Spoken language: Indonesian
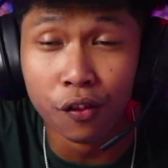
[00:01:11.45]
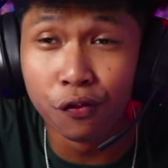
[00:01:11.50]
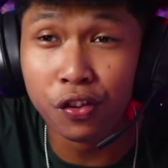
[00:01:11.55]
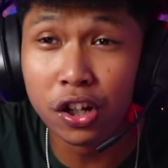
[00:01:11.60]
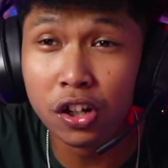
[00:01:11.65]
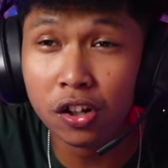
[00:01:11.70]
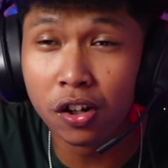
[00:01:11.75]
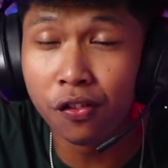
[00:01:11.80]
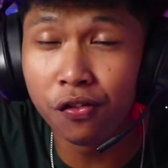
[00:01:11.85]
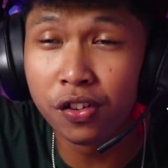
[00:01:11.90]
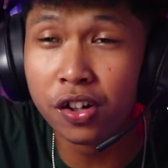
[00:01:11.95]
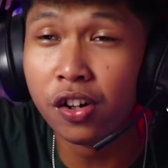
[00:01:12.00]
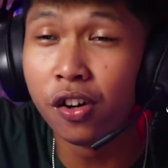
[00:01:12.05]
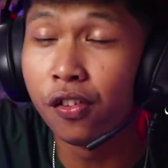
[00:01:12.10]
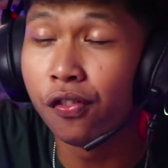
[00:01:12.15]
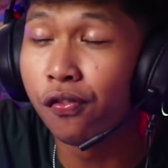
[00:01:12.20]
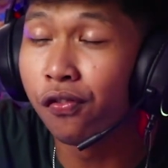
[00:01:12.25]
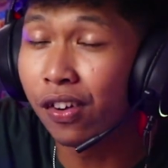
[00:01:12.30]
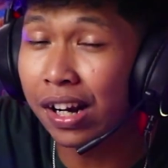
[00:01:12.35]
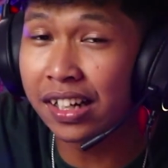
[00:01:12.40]

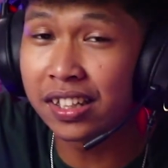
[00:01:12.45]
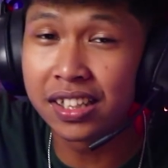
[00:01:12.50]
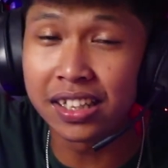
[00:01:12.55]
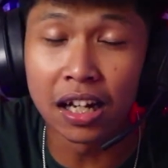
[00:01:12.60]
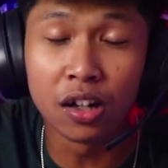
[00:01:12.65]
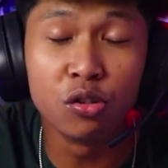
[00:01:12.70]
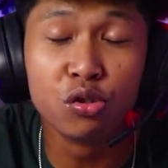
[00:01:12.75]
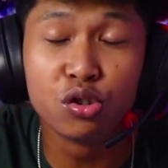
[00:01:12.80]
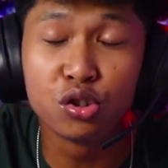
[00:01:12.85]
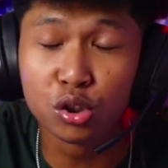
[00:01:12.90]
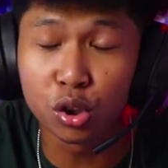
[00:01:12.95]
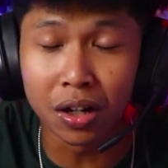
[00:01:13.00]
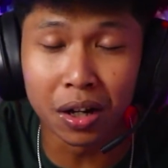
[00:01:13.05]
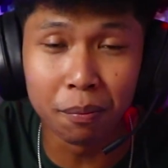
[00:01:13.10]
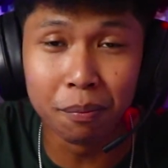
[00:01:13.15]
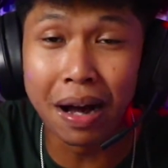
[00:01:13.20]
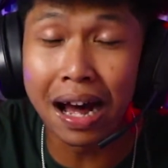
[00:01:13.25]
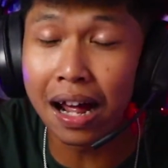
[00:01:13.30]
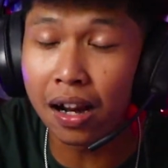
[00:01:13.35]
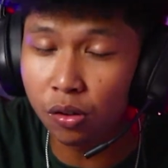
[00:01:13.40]
video-video fresh yang lucu
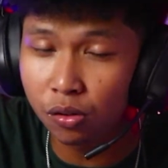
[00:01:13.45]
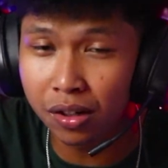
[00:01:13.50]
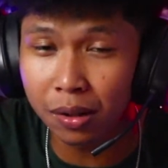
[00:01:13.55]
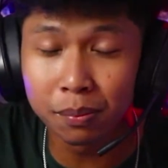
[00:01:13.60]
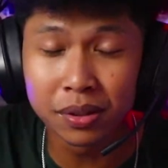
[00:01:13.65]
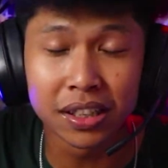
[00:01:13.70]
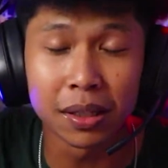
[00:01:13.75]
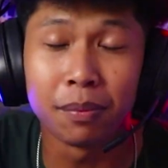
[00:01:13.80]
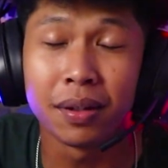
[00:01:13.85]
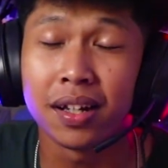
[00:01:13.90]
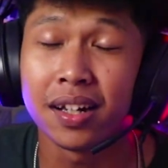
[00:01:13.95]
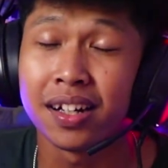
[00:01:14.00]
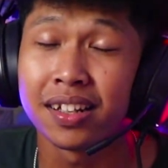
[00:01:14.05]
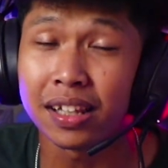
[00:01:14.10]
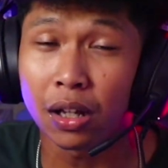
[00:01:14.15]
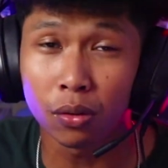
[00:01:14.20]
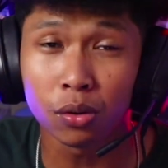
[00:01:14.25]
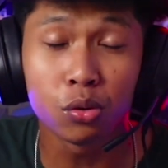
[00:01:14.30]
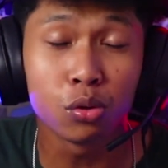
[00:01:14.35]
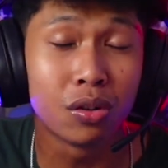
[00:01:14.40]
yang baru yang bisa bikin
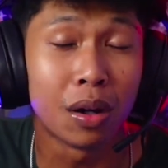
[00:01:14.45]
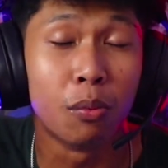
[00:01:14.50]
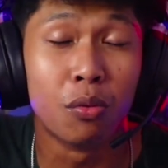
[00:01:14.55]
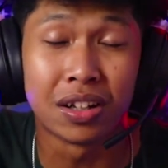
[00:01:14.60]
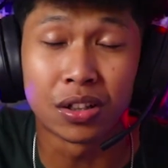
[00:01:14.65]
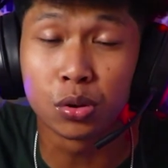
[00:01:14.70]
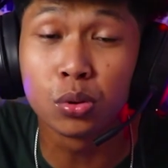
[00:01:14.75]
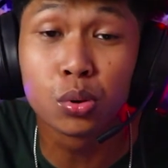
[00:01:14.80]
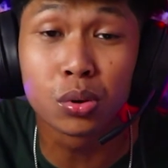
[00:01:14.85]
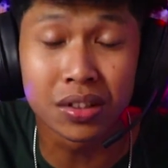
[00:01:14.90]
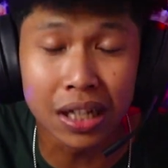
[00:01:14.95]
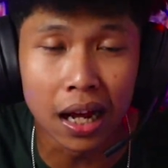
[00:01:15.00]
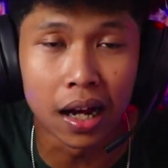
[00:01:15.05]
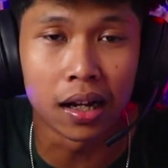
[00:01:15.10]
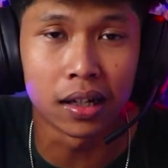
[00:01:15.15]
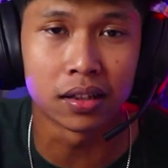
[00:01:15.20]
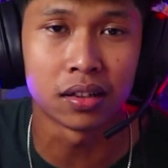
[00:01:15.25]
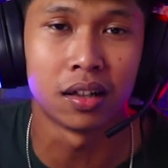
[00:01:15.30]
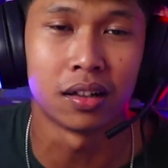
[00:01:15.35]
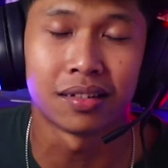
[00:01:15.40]
ketawa tuh udah mulai
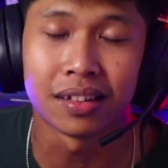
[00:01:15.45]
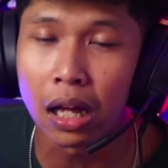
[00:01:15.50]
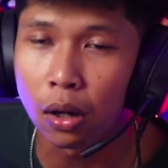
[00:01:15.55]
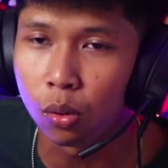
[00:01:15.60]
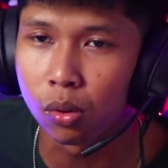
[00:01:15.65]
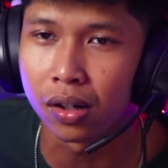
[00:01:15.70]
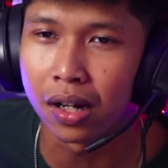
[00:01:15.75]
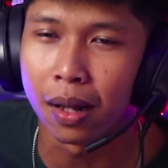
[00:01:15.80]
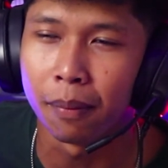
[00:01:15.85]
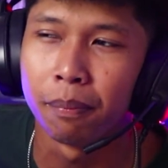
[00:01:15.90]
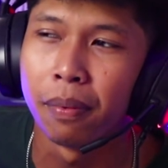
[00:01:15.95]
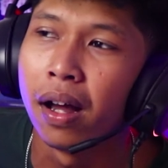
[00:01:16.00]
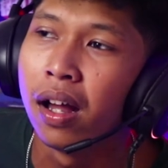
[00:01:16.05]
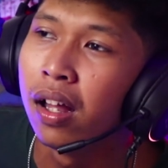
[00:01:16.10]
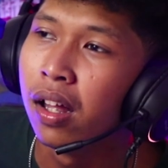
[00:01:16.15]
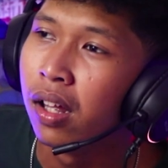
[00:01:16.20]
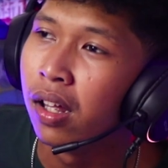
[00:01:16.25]
susah guys nggak tahu kenapa